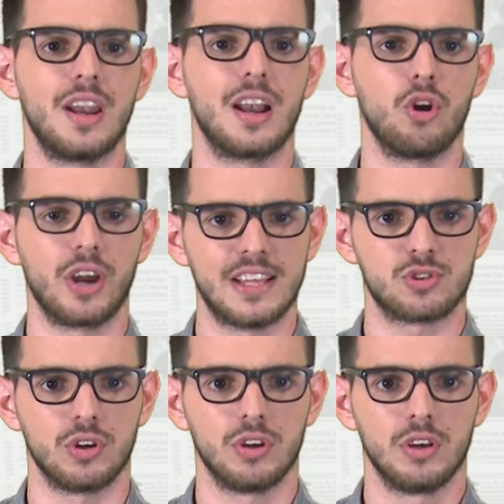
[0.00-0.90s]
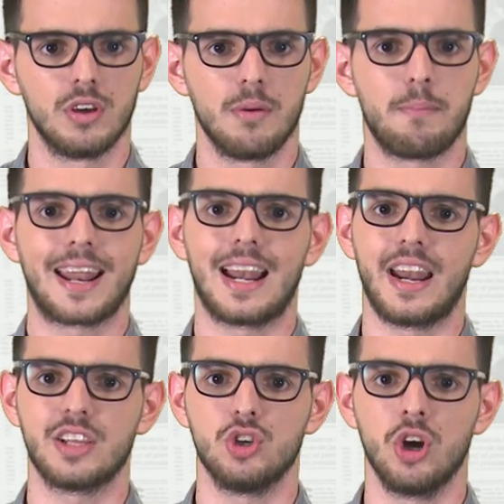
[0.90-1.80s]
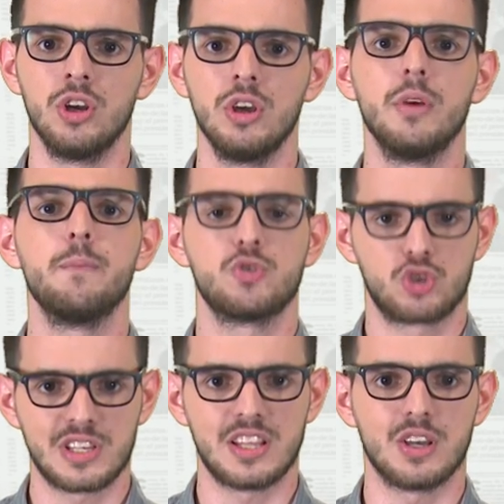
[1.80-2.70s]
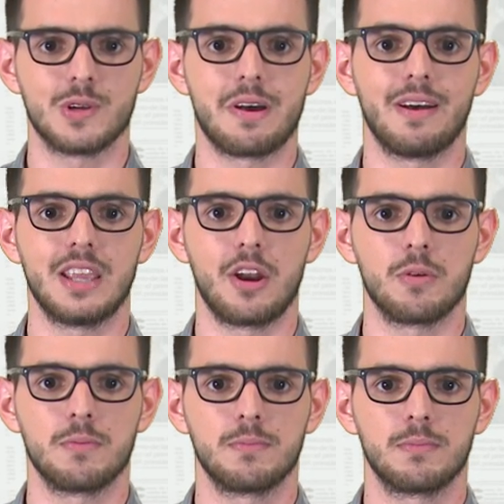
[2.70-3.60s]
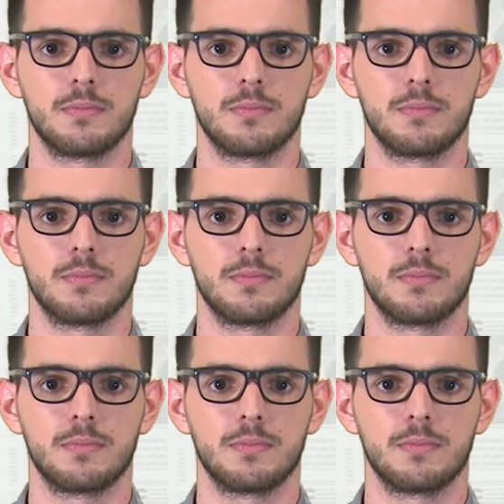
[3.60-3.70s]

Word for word: en el Congreso. Para La Nación, soy Santiago Sabatiero.